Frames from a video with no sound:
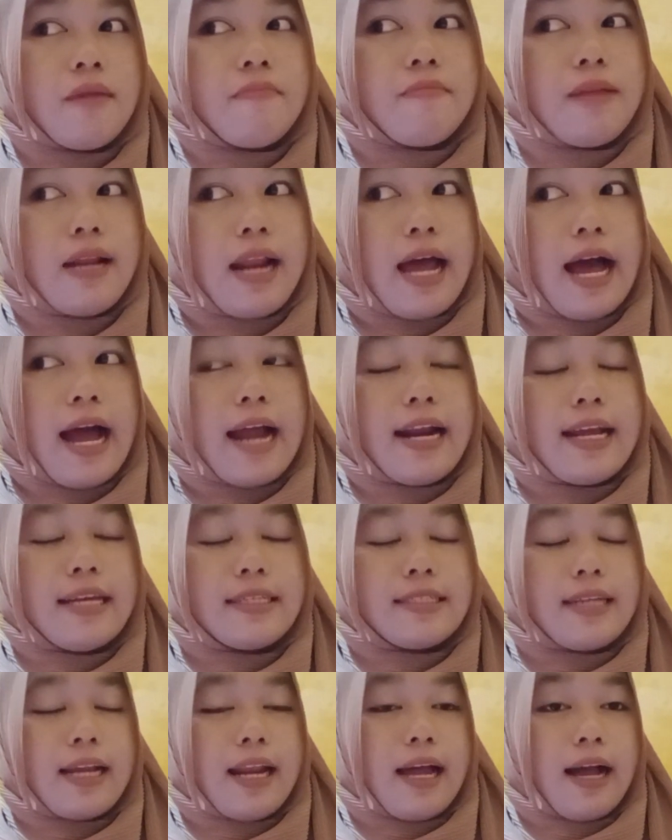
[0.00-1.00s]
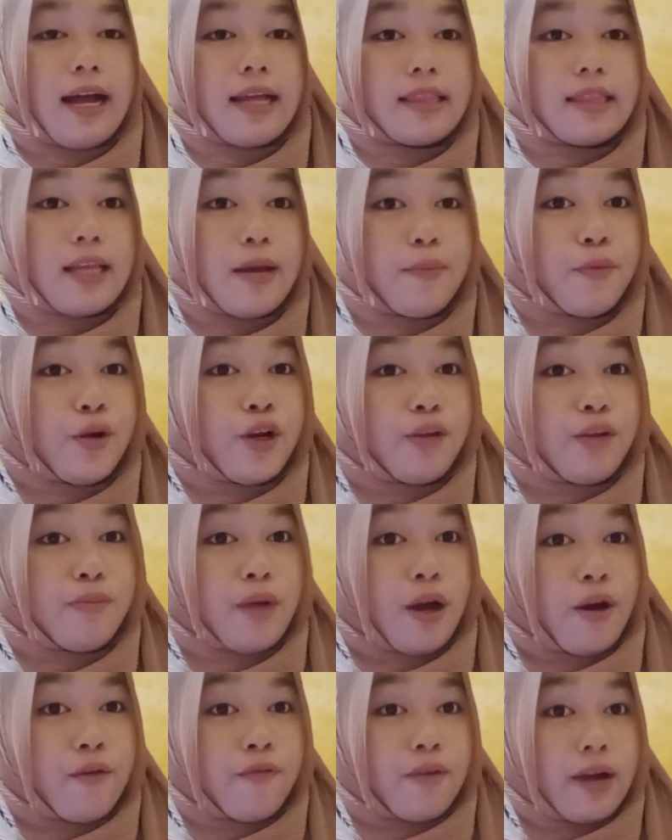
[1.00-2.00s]
Bila ada salah kata, mohon
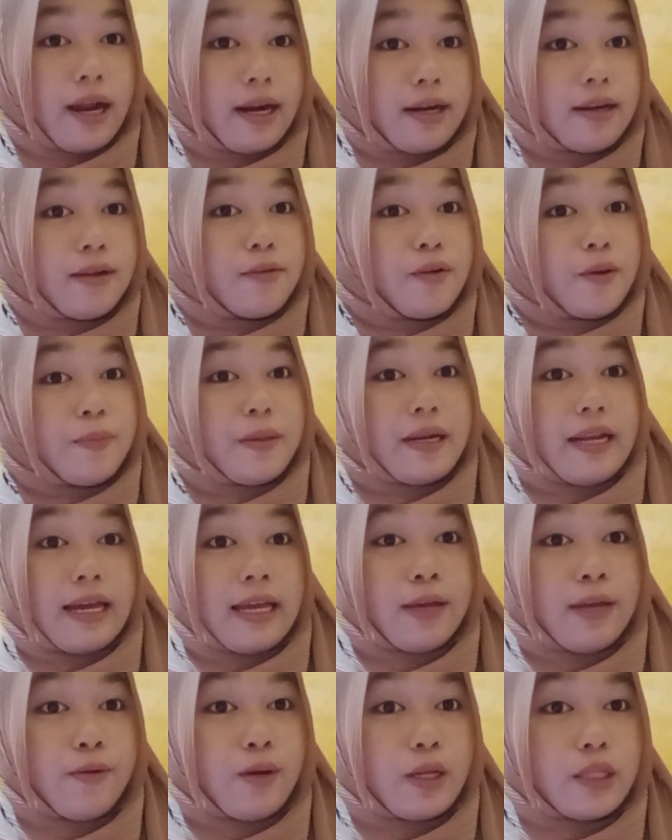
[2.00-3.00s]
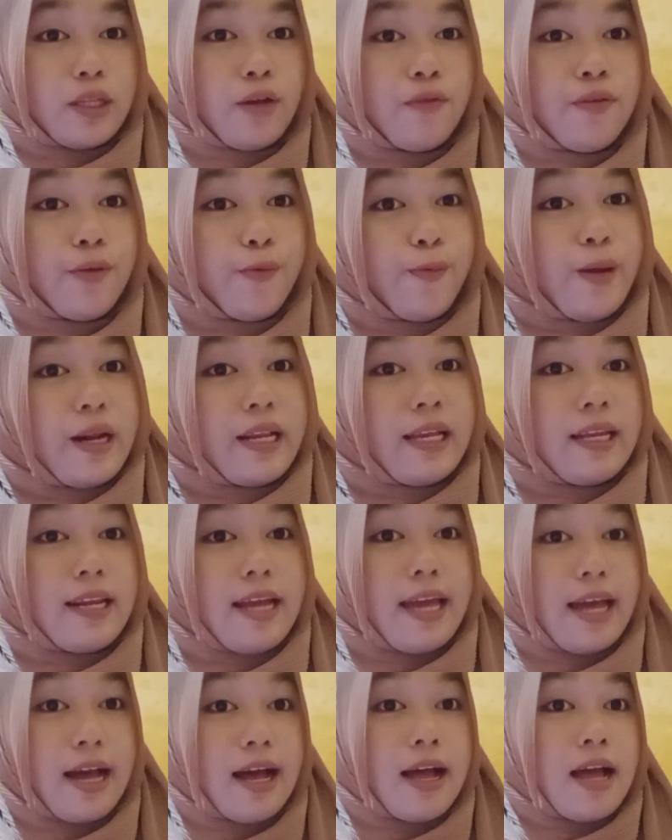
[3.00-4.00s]
dimaafkan. Wabillahi wa taufiq wal
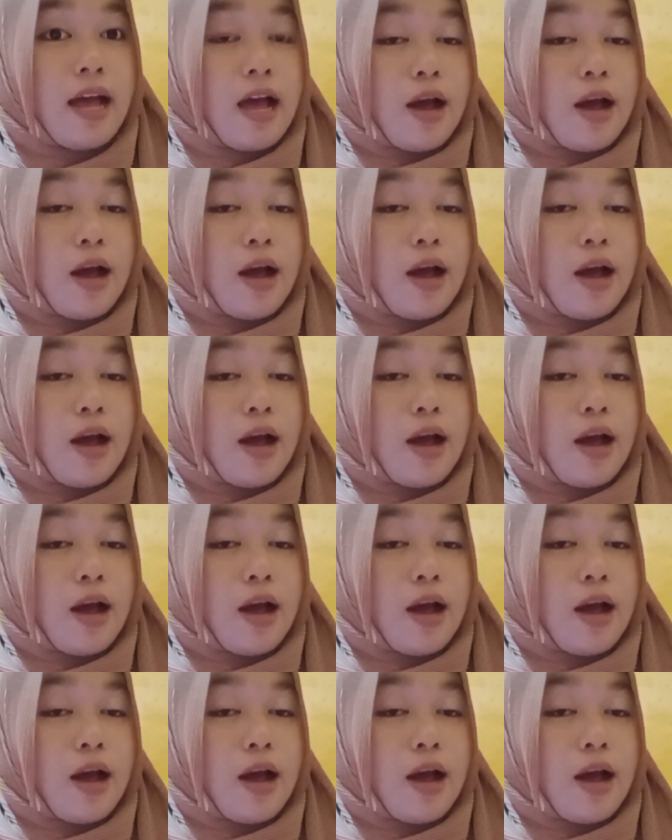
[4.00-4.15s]
hidayah.